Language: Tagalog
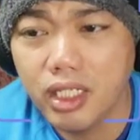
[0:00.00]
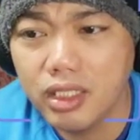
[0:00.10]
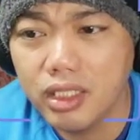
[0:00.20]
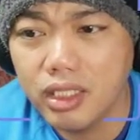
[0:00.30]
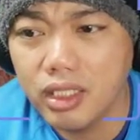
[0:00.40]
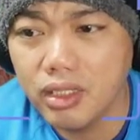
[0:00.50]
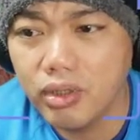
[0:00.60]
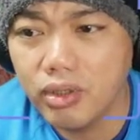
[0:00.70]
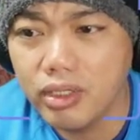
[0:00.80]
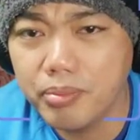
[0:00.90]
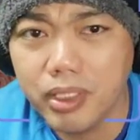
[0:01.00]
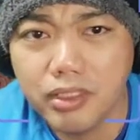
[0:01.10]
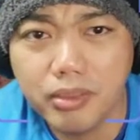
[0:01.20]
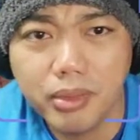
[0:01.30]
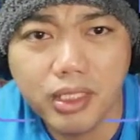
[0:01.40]
at ito ring
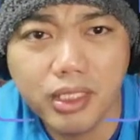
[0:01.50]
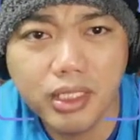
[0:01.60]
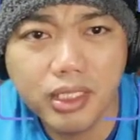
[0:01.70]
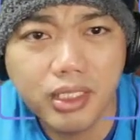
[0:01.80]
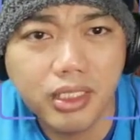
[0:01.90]
para sa mga